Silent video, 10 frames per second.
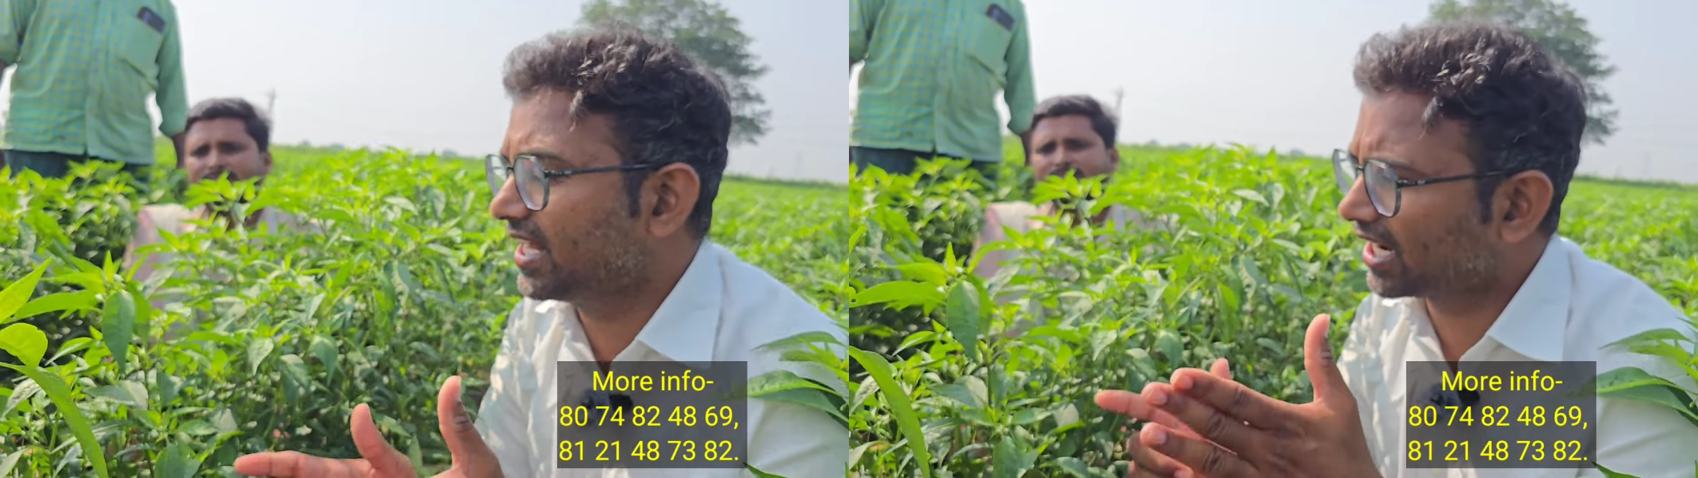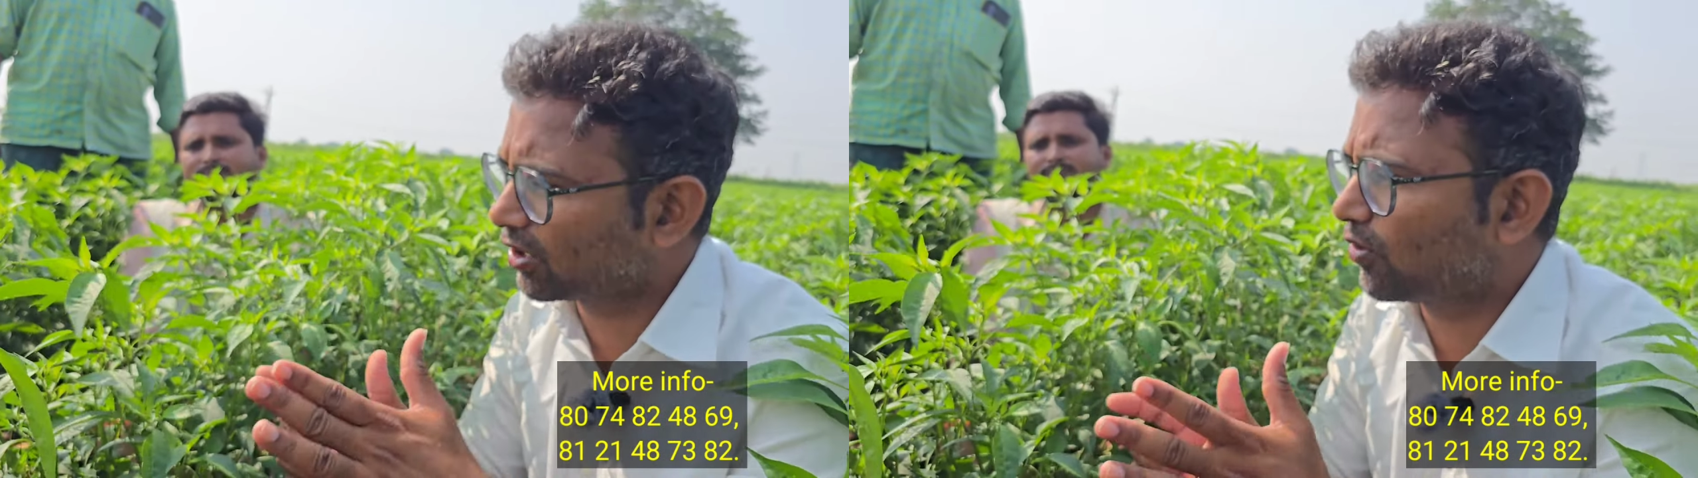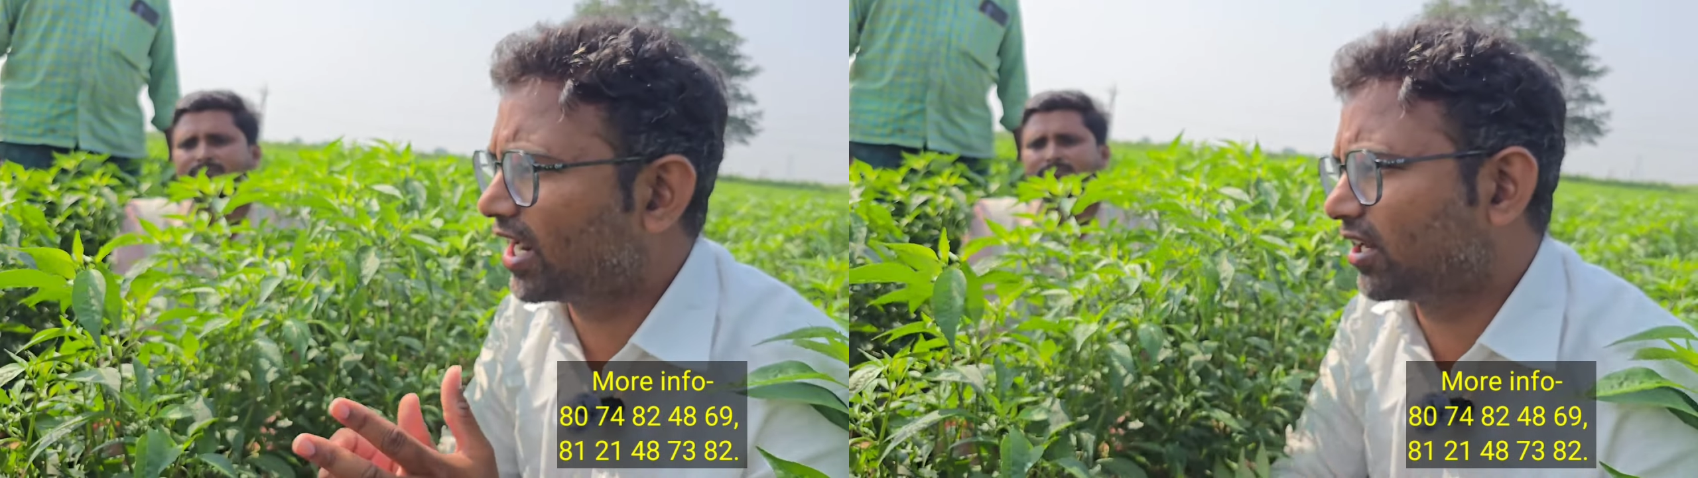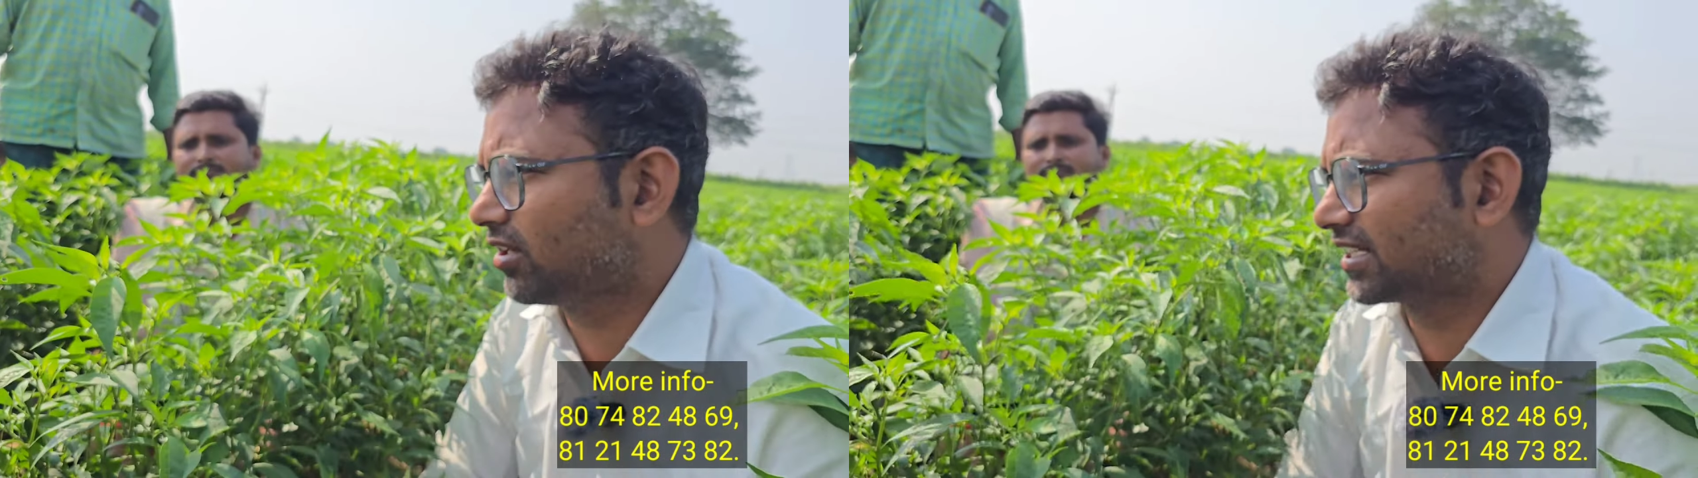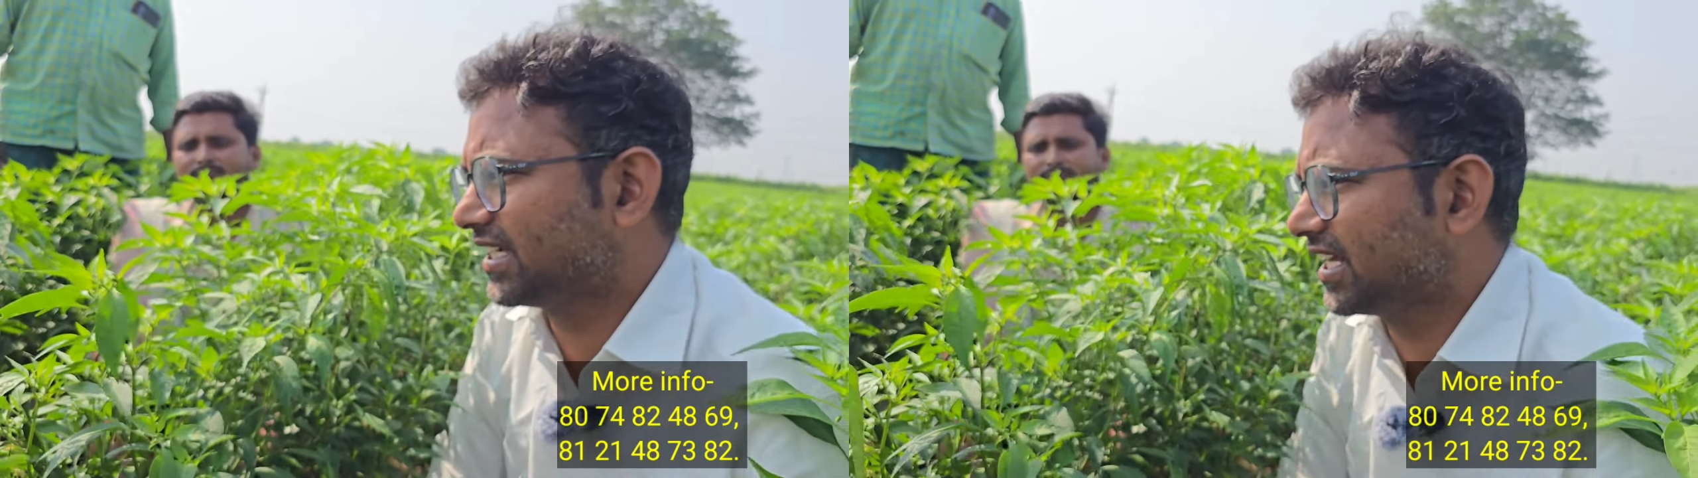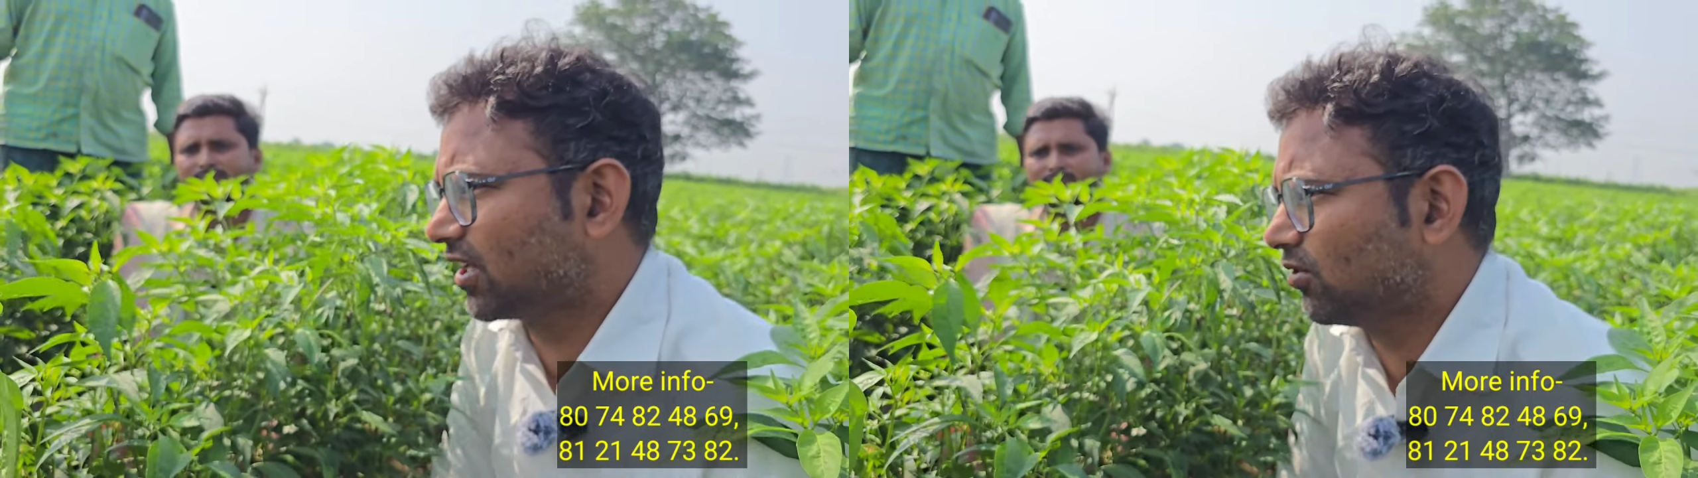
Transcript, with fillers: ఎన్ని కట్టలు వాడారు రసాయనిక